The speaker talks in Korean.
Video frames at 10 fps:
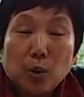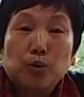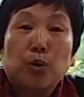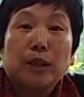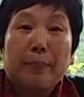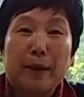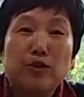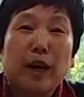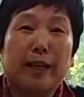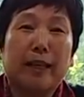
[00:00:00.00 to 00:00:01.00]
독소를 다
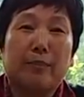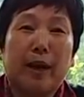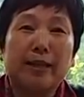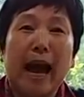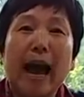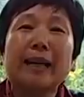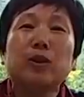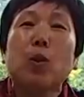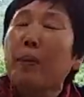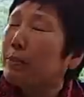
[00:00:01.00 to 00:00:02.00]
배출하기 음. 때문에
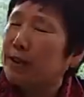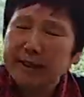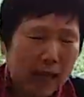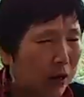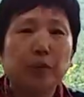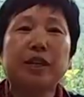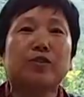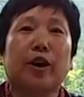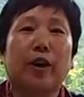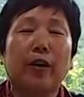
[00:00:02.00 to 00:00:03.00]
장이 노폐물을 싹
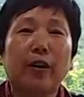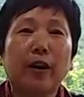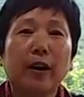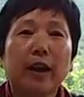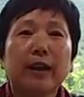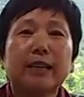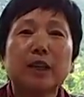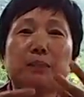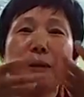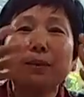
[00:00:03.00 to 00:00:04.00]
없애줘요. 아.
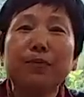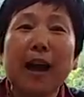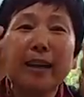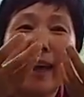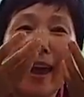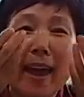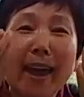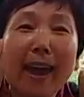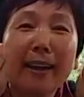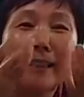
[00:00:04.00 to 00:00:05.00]
그래서 피부가
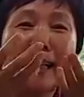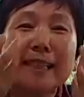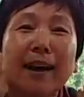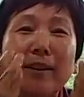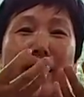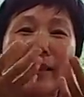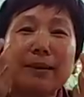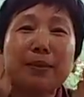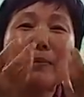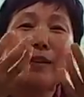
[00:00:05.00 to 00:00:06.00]
깨끗해진다고 해요.
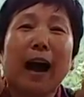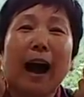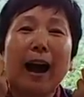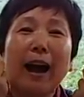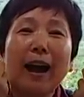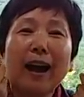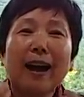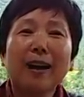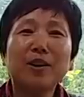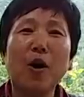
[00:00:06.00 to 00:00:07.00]
피부가.
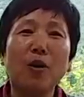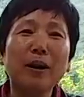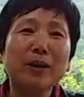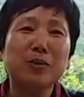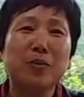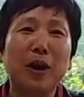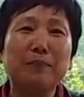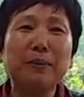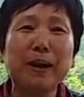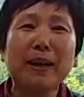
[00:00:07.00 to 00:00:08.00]
아. 그럼 얼마나 좋은
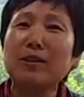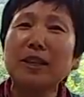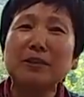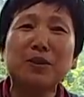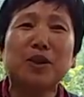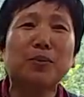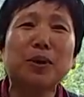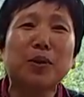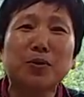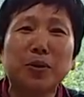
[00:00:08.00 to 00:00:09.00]
거예요? 피부가 깨끗해지면
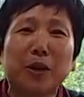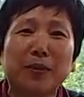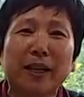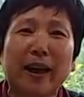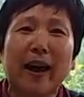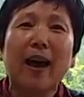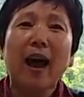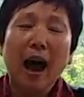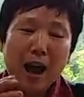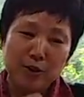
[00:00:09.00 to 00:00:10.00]
그거보다 더 좋은 게 없잖아요.
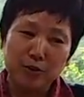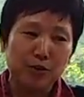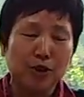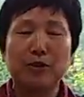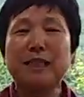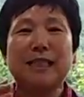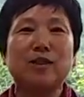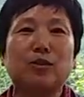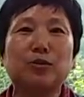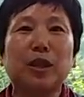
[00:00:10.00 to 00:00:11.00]
네. 항균도 되고 네.
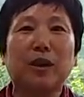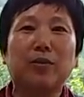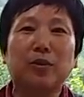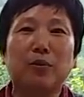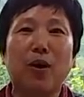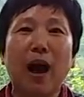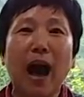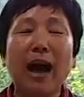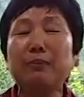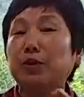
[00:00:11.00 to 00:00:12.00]
진정도 네. 되고 뭐
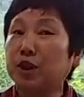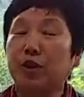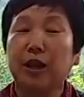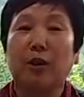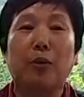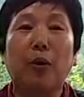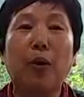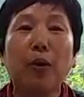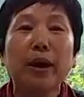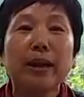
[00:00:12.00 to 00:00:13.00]
항암도
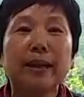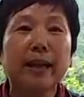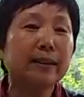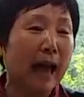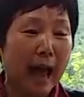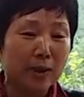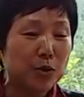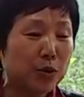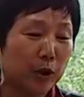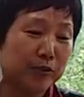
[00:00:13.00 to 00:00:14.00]
뛰어나고 얘는 안
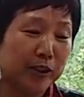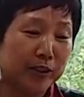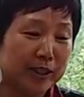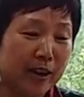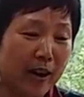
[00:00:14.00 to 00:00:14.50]
좋은 게 없어요. 그죠?